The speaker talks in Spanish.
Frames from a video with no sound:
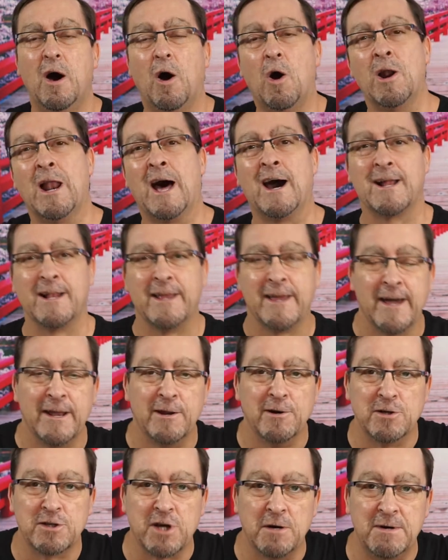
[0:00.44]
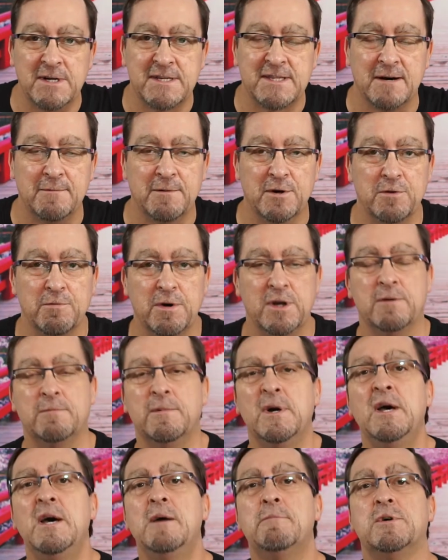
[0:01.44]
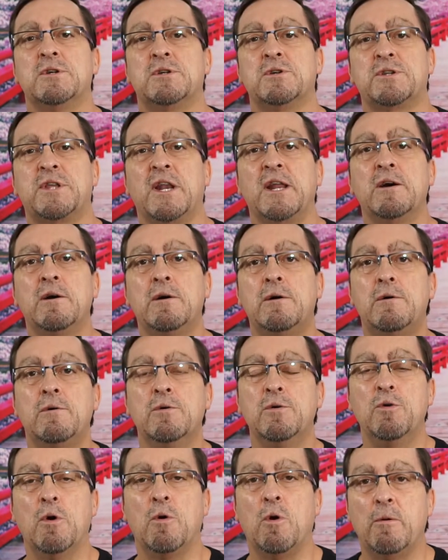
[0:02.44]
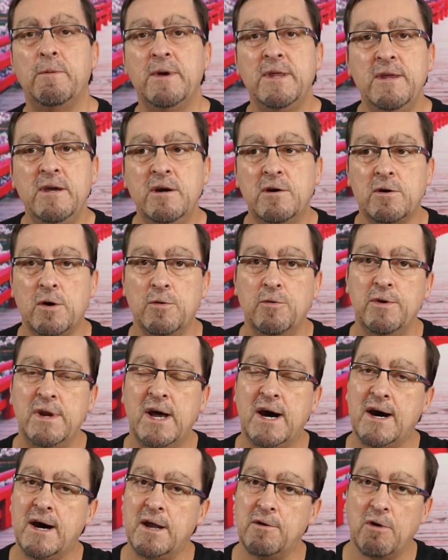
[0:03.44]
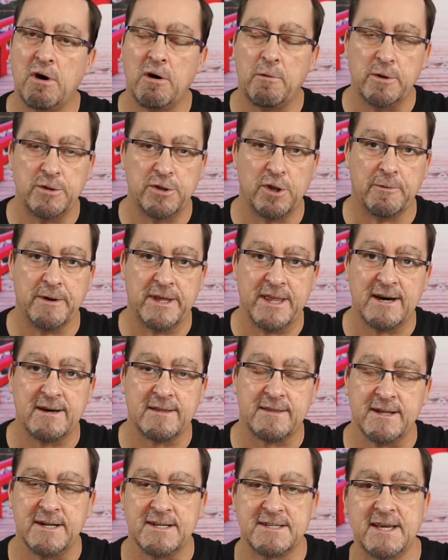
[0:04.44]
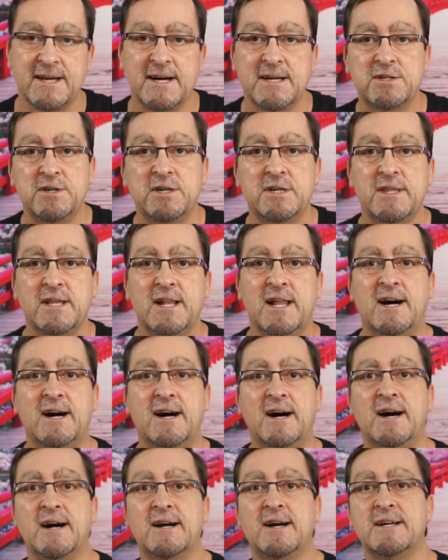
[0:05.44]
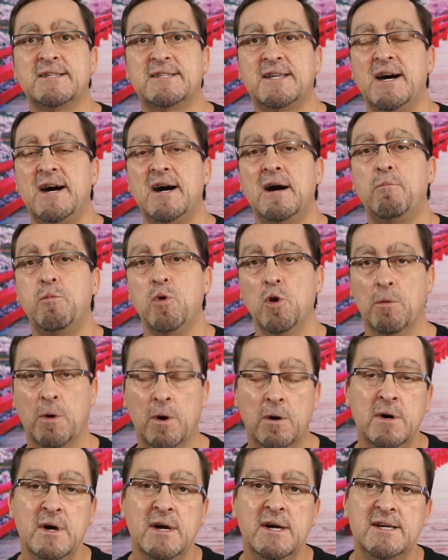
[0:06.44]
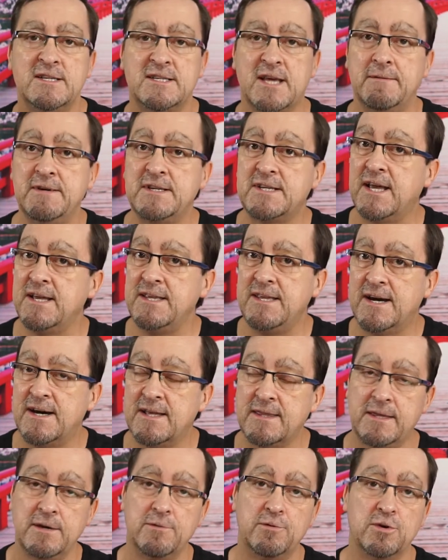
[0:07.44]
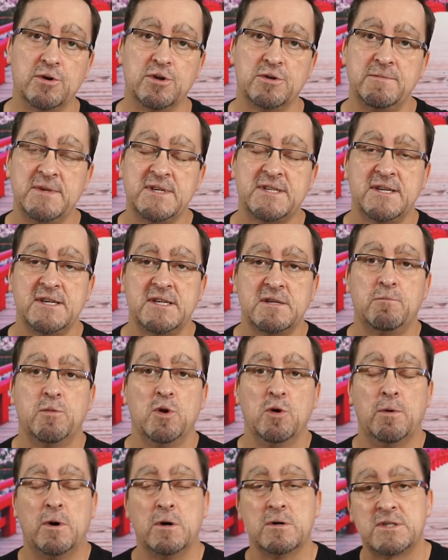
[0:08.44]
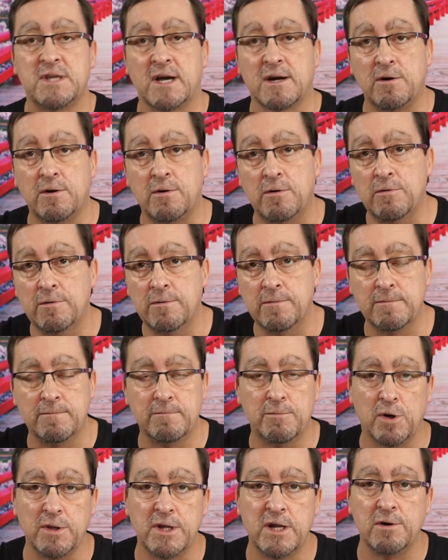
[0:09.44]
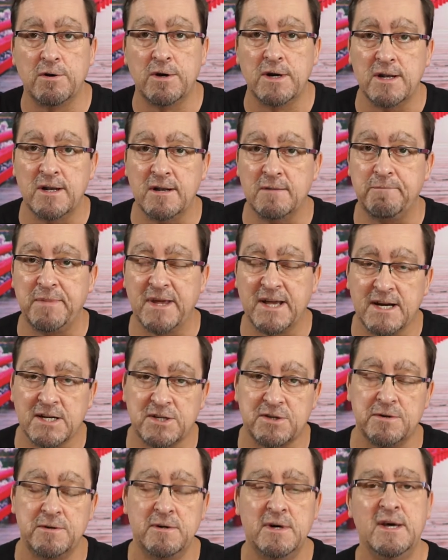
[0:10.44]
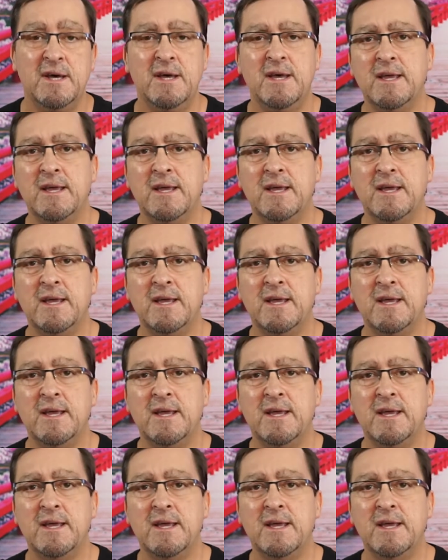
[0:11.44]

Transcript: Hola cliqueros, ¿cómo estamos? Bueno, pues os traigo un nuevo vídeo con una nueva novedad, en este caso es de la casa Blubo. Sabéis que ya hace unos meses Blubo sacó un modelo, el Picasso,